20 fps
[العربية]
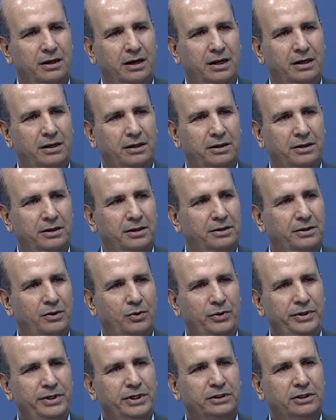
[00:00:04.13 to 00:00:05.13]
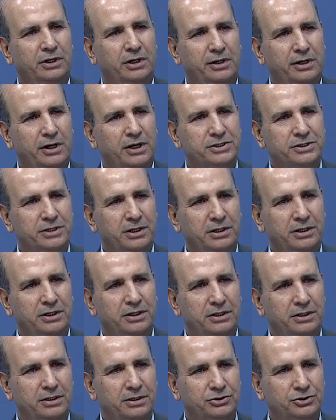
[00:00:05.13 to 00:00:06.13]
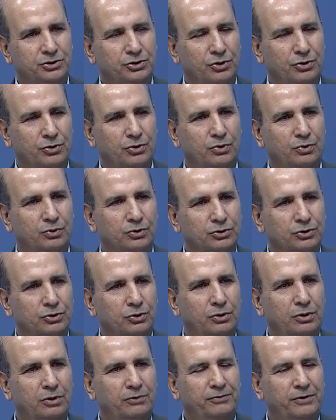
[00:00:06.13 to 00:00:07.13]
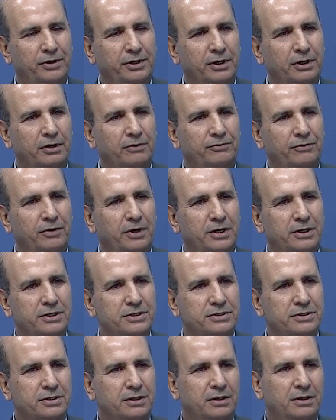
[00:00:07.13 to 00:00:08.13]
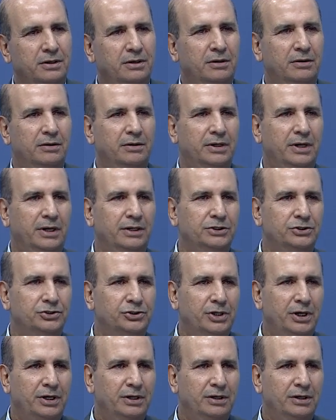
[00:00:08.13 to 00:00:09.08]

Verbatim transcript: على نوعيه الكاس اللي اشتروه وانطوه للفريق الفائز يعني صدق على